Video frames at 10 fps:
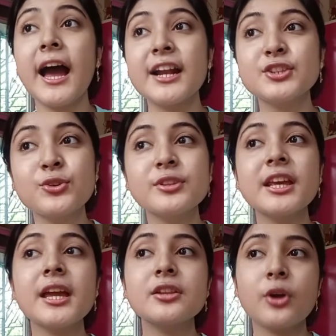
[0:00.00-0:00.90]
আর
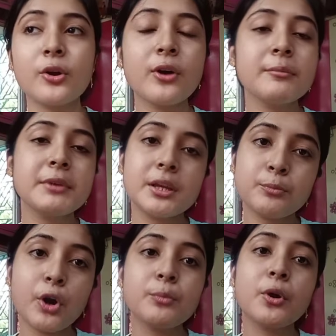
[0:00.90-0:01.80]
যদি ধরো আমি
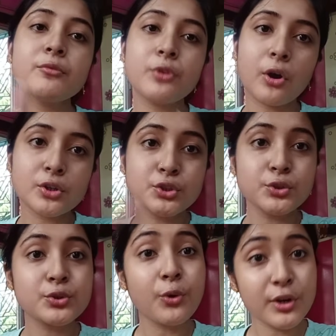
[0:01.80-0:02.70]
পরপর ব্লগ
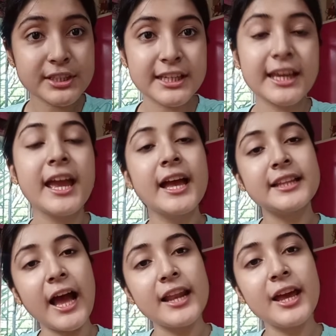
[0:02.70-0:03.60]
শ্যুট করছি
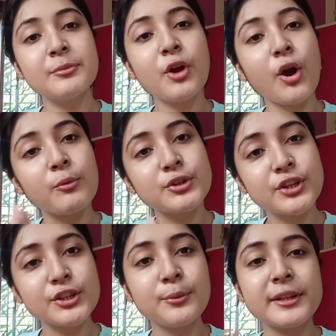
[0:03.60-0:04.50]
তাহলে আমি
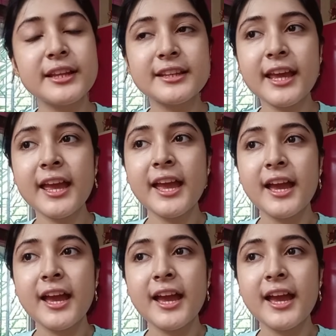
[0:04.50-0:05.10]
অবশ্যই তোমাদেরকে